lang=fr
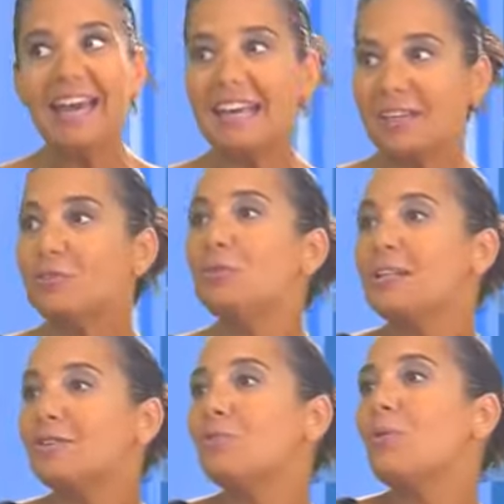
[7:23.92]
et ceux
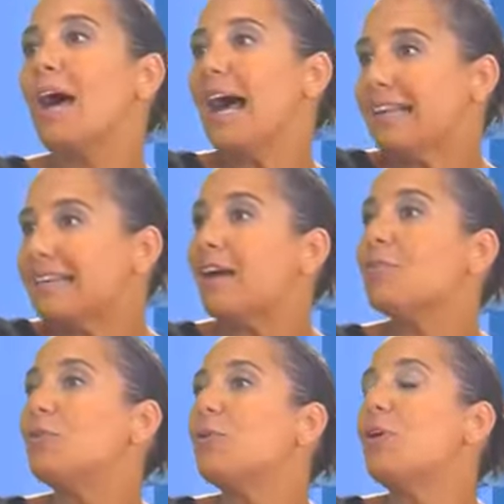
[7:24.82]
qui sont
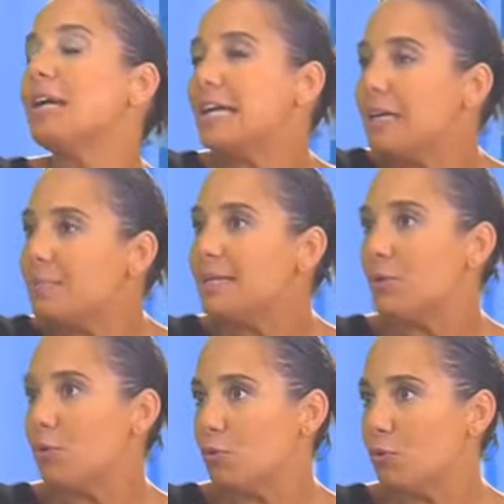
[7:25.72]
intervenants et mis
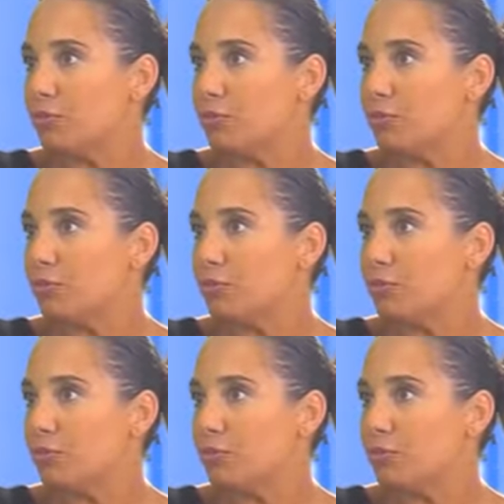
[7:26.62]
en cause.